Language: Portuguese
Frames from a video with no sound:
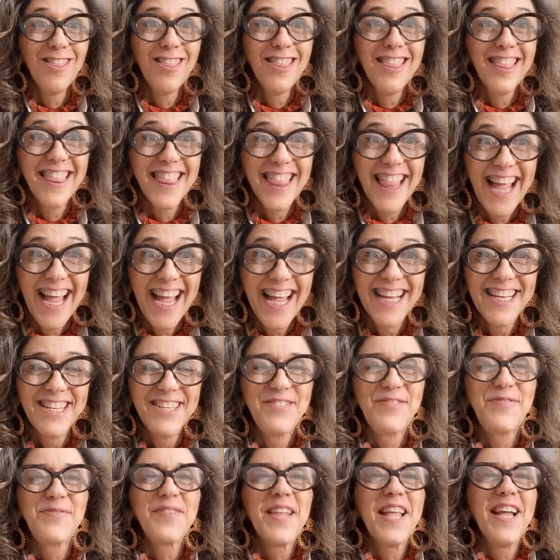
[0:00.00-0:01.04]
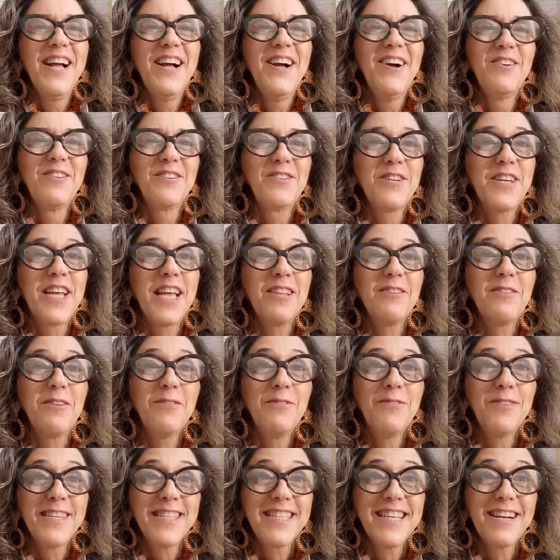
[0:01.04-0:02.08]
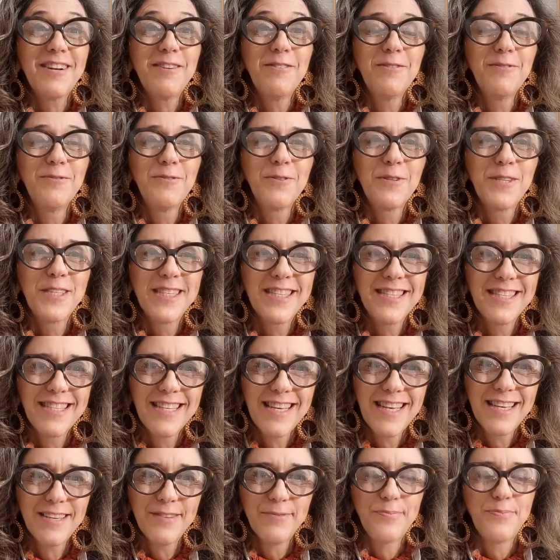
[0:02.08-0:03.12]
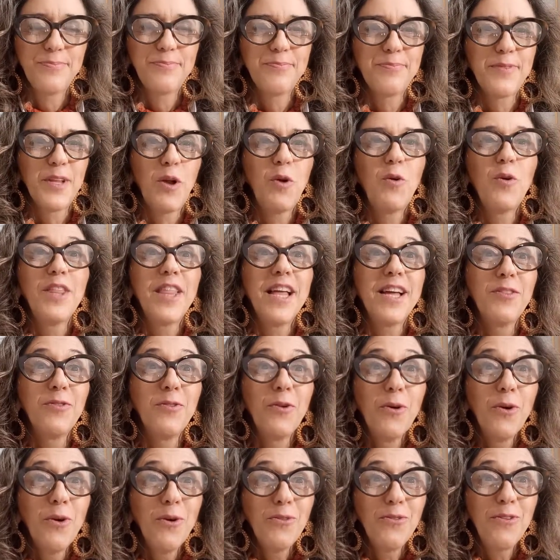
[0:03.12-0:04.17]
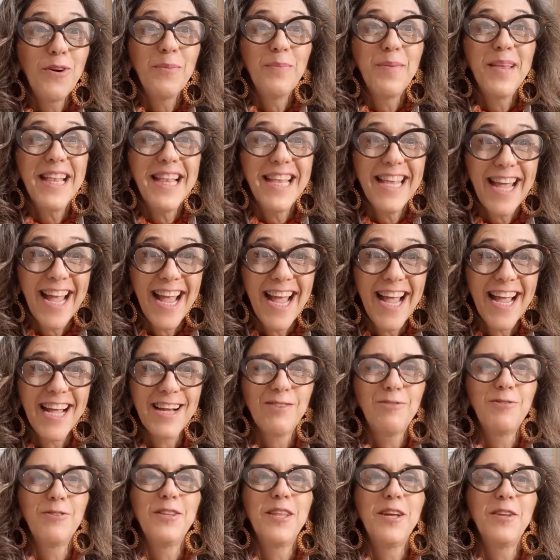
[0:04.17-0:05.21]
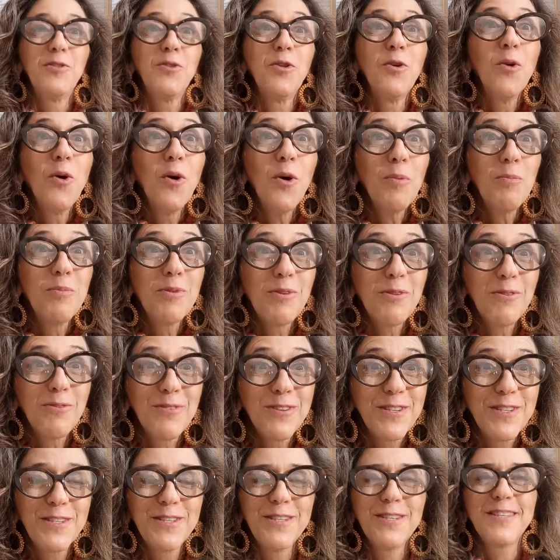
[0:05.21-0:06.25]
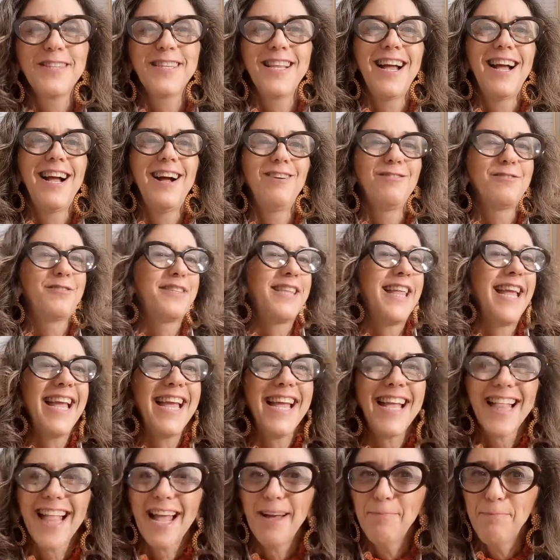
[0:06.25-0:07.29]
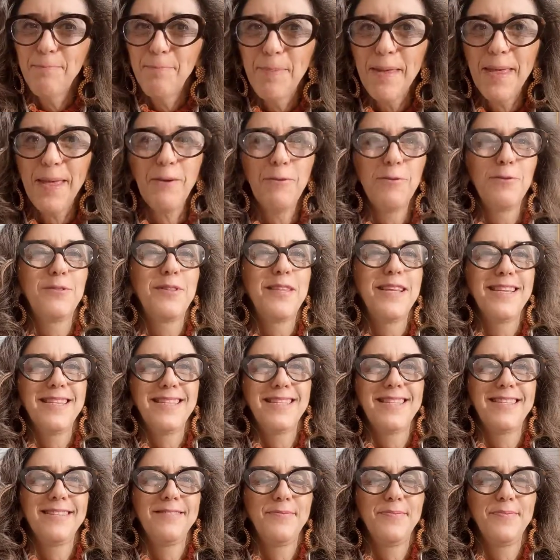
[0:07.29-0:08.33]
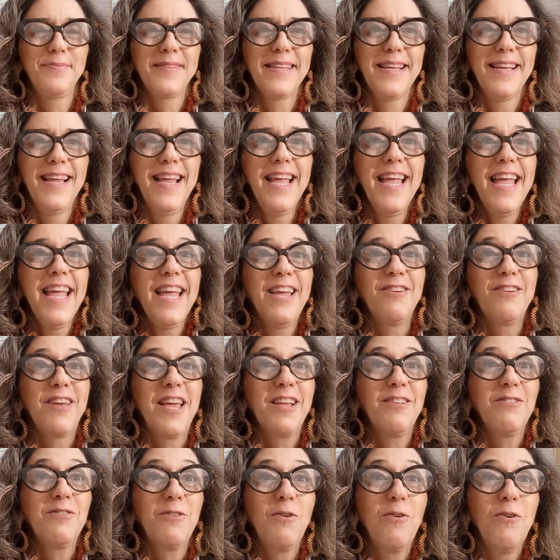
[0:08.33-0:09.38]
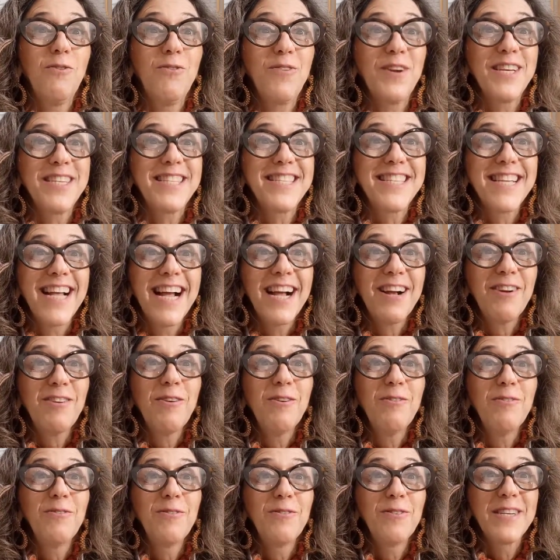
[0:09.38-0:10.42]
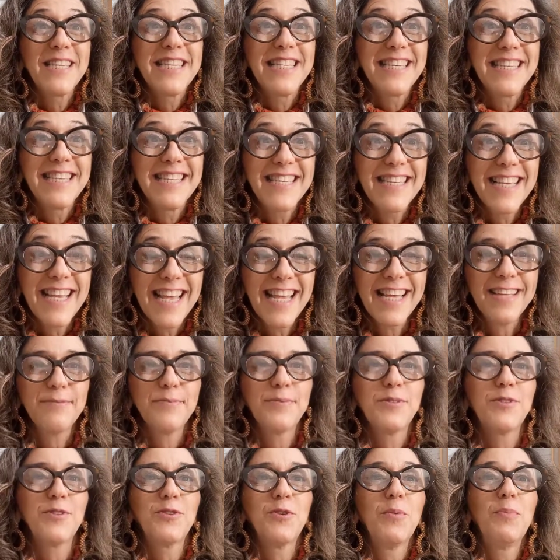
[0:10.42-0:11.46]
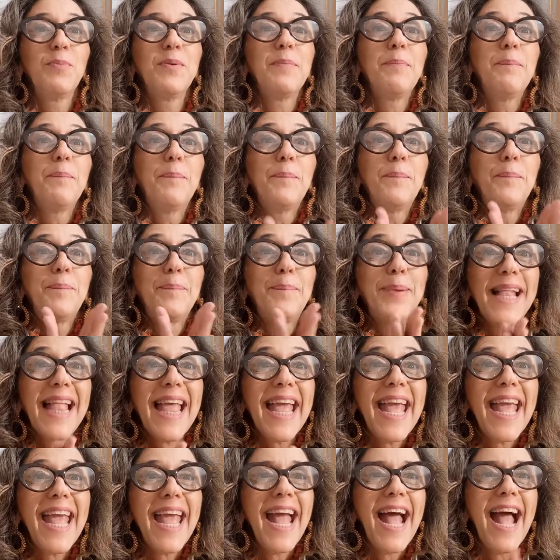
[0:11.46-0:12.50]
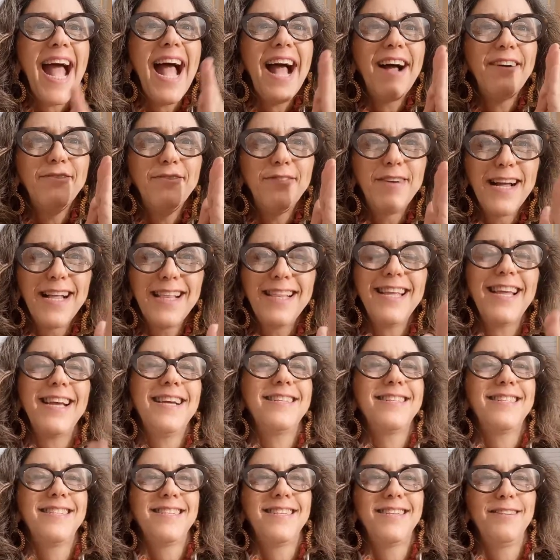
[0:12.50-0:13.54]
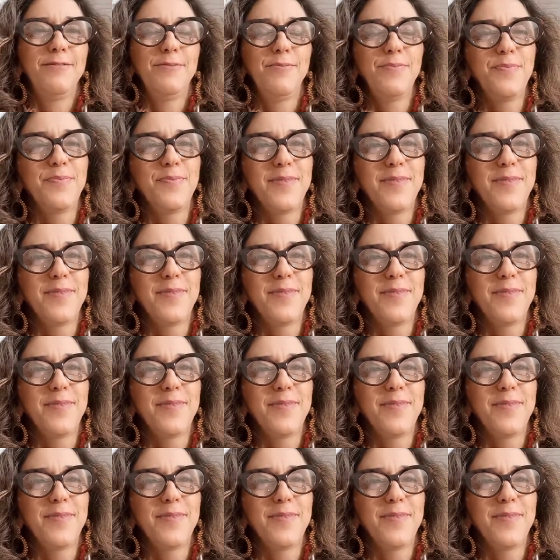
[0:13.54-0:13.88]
Olá! Hoje eu quero conversar com você, cuidador familiar, cuidador profissional, terapeutas. Eu quero conversar com você sobre pré-avaliação.